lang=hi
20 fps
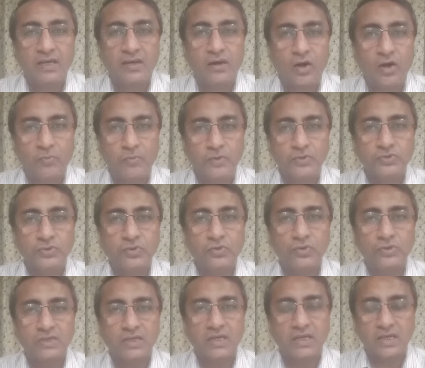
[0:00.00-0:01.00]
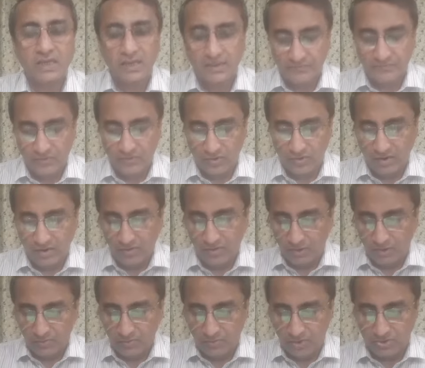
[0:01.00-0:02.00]
और भी जो लोग देख रहे हैं उनका भी
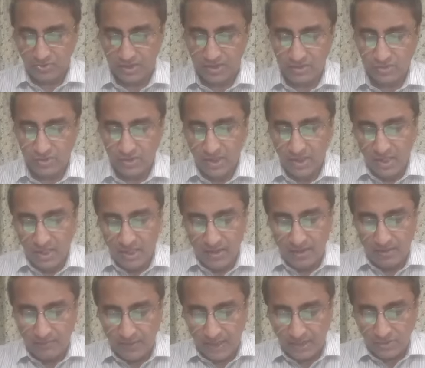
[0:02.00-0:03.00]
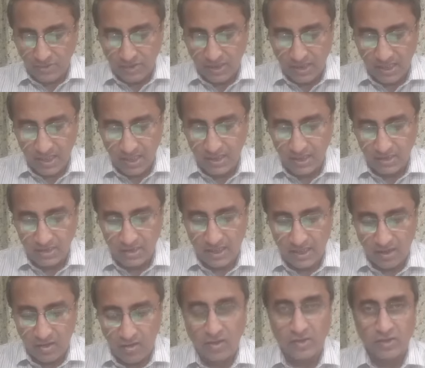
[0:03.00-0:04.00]
बहुत बहुत शुक्रिया तो ये बात हो रही है कि
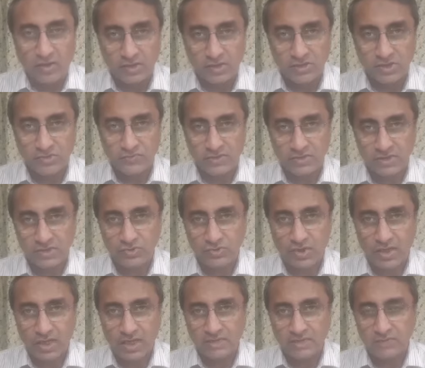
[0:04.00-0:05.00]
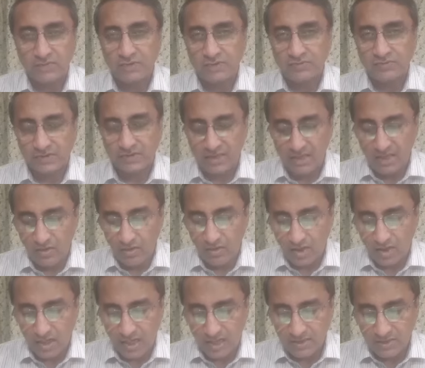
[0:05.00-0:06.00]
लॉ एंड ऑर्डर सिचुएशन जो कराची में इस वक्त है और
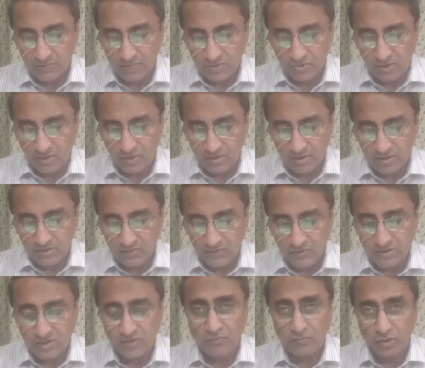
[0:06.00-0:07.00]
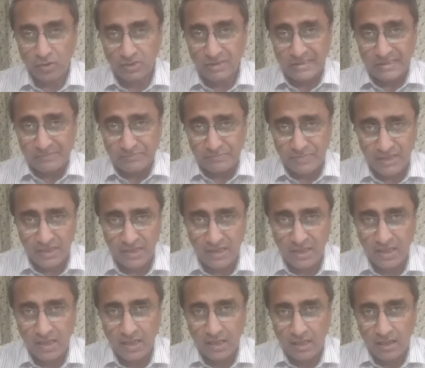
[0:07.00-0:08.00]
कराची में जो लॉ एंड ऑर्डर सिचुएशन है वो बहुत गंभीर है
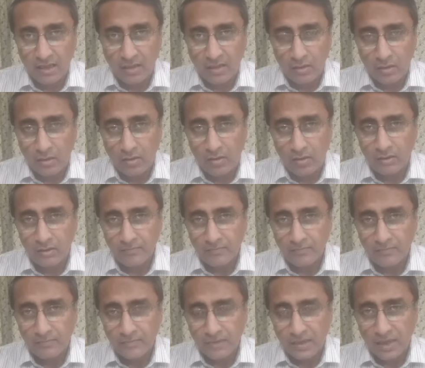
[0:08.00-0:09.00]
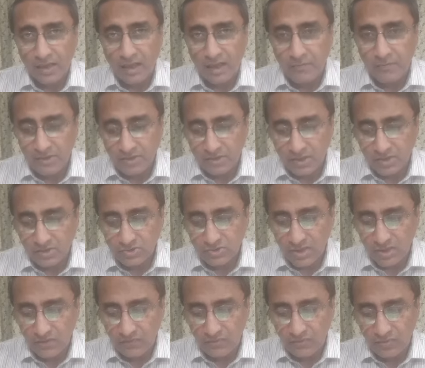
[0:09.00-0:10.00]
और अभी तक जो
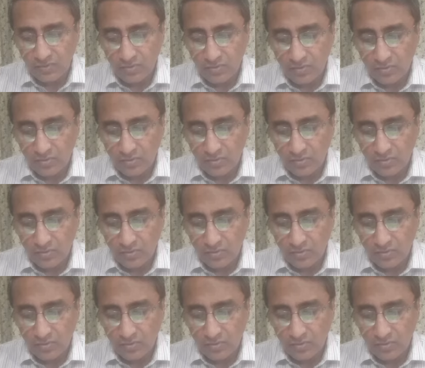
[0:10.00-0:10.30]
है वो